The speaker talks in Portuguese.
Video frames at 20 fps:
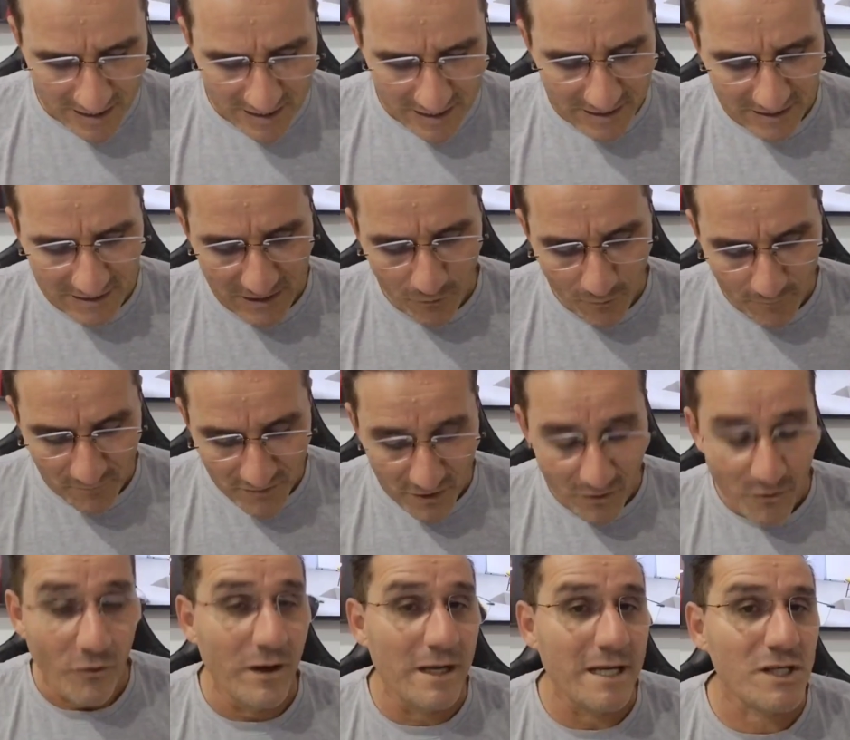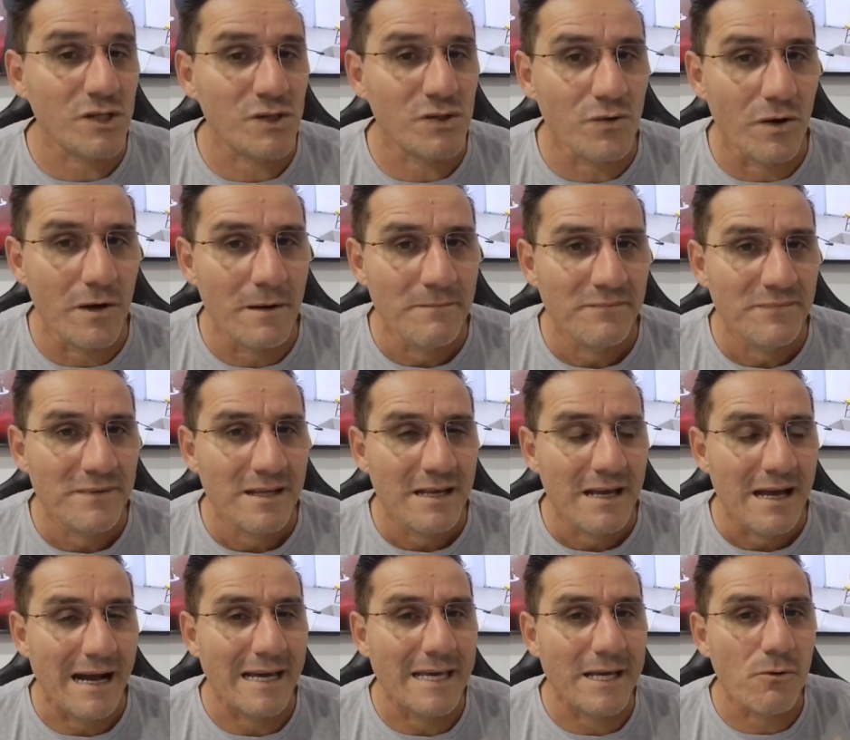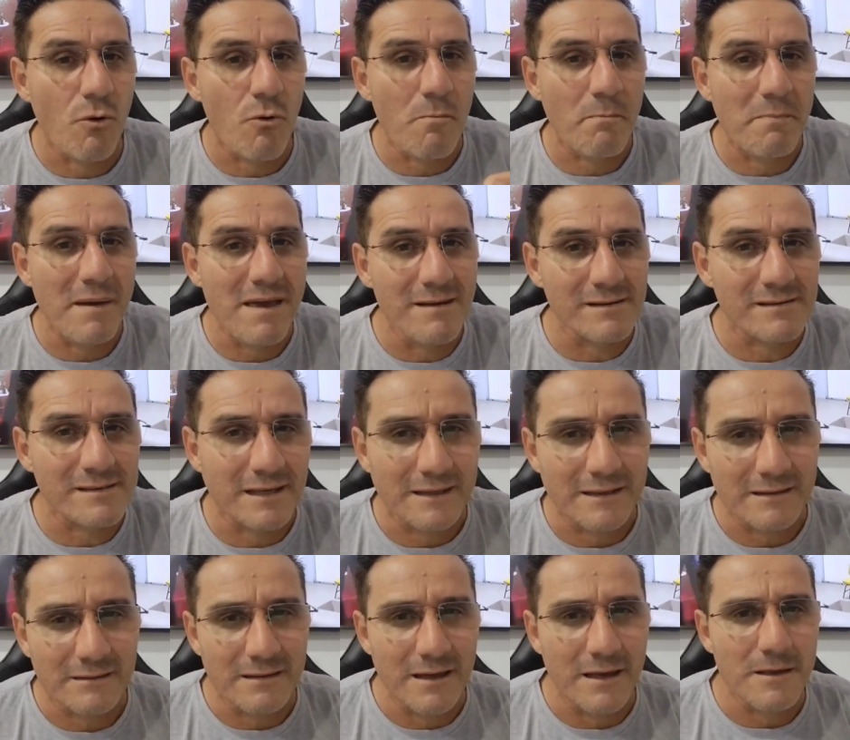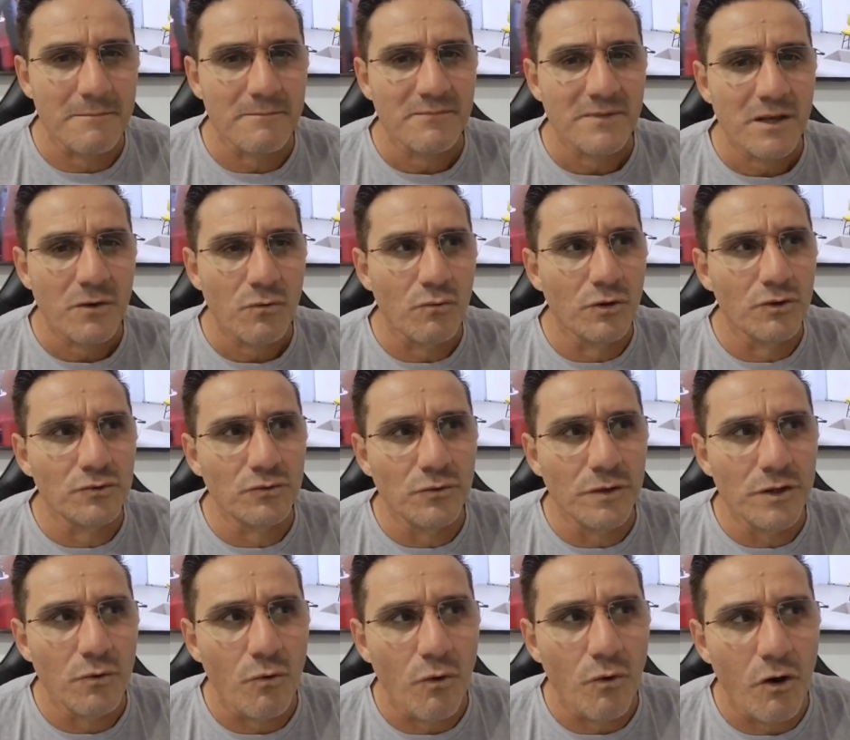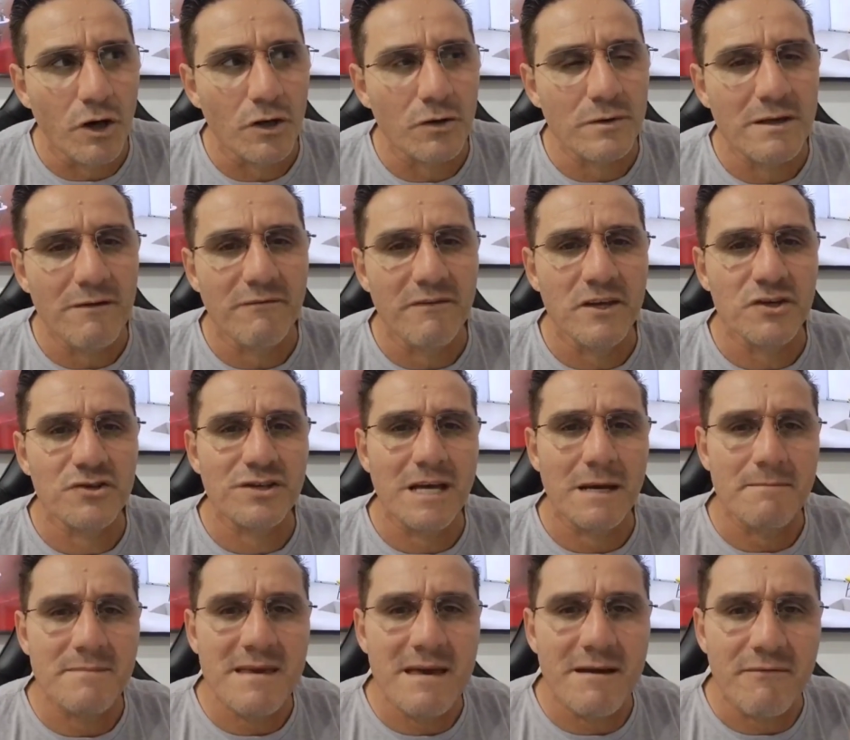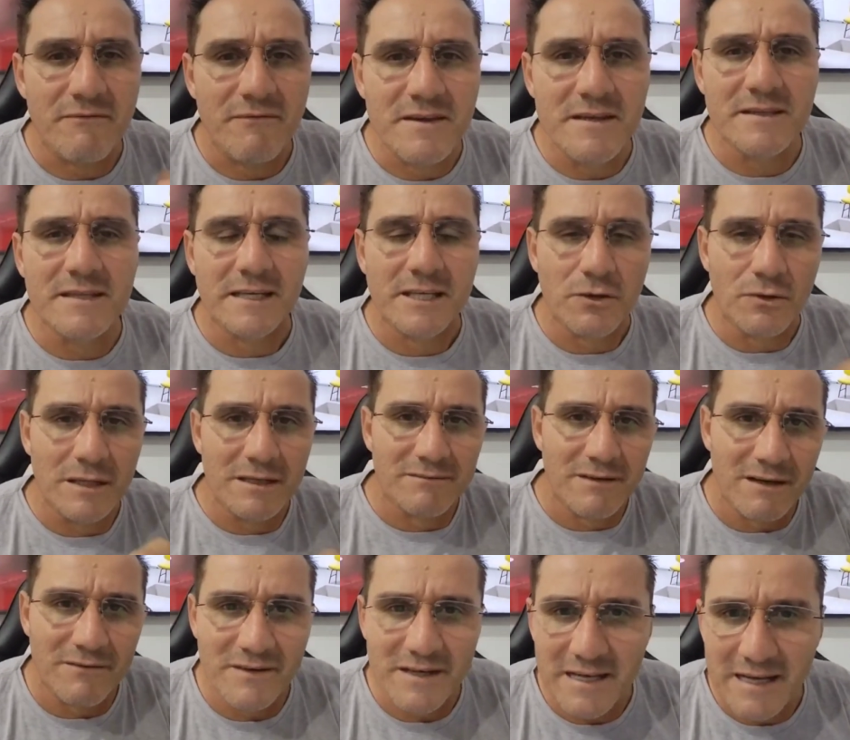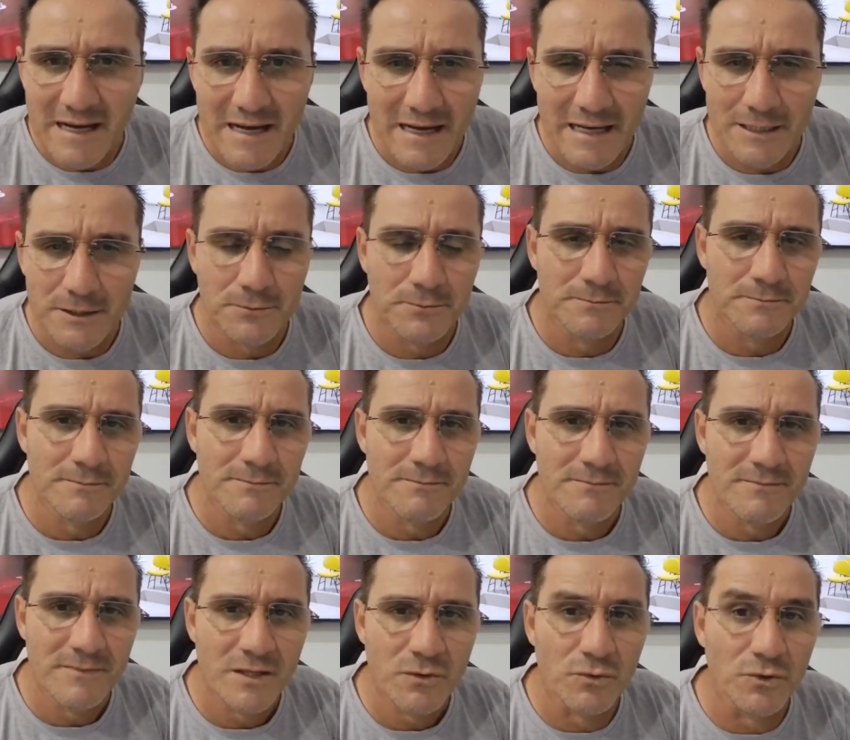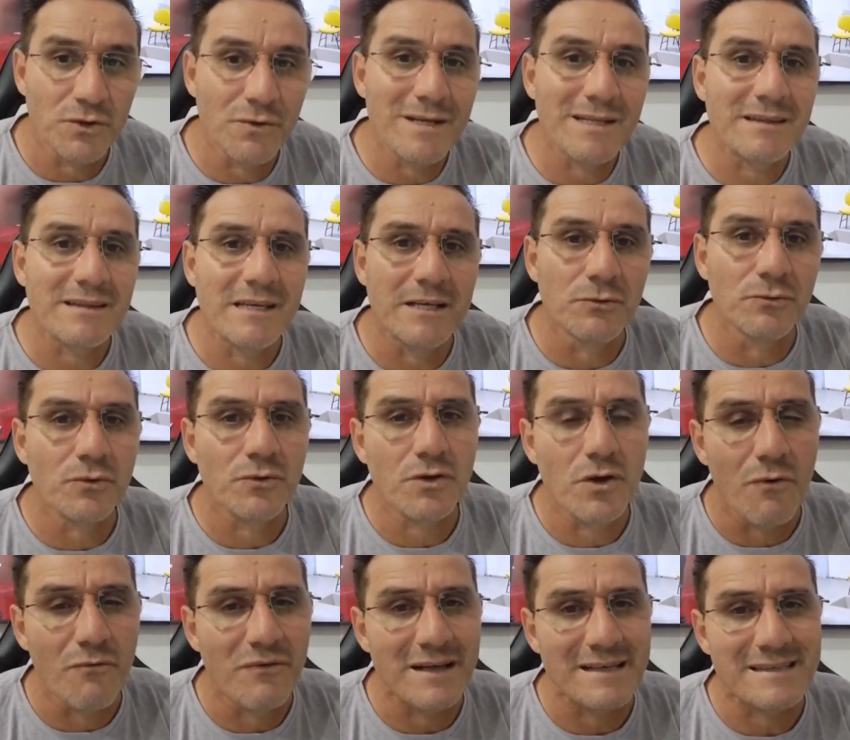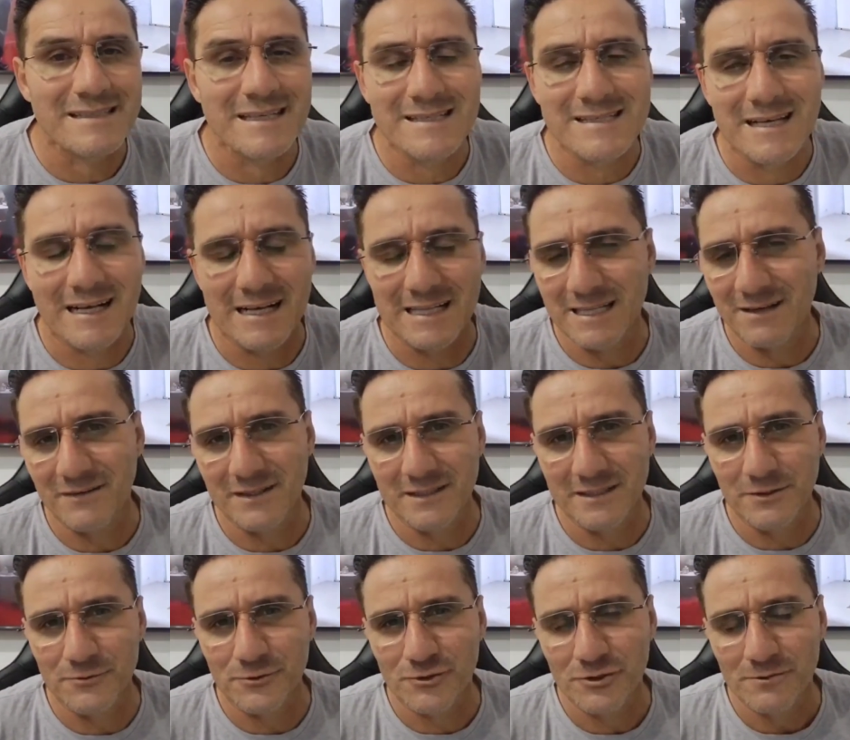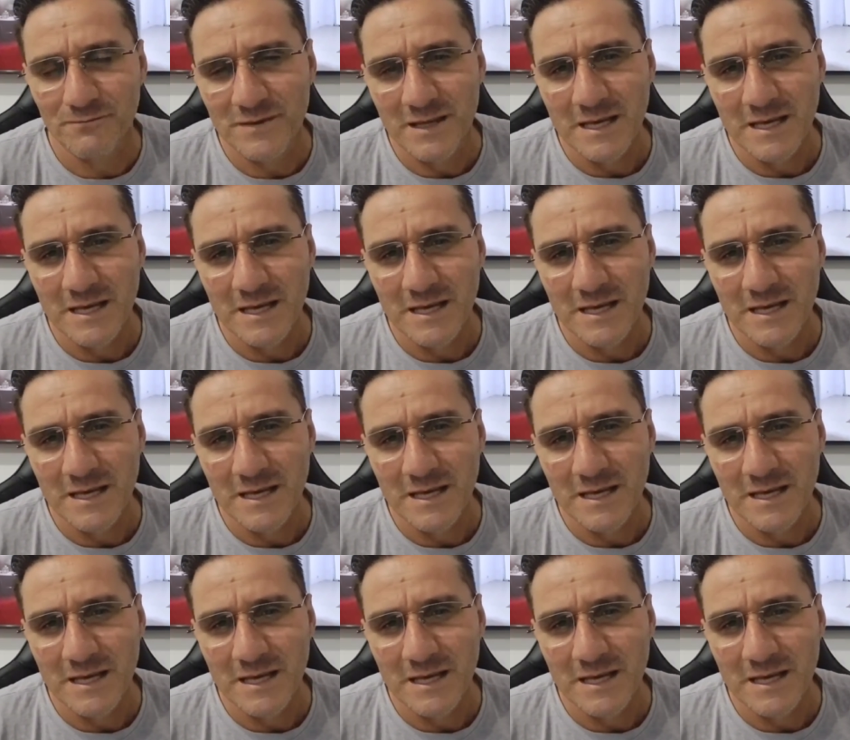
Então, olha só a recompensa que tem quando eu olho e vejo que a minha vida que eu levava era errado. Quando eu entendo que o que eu fazia desagradava a Deus.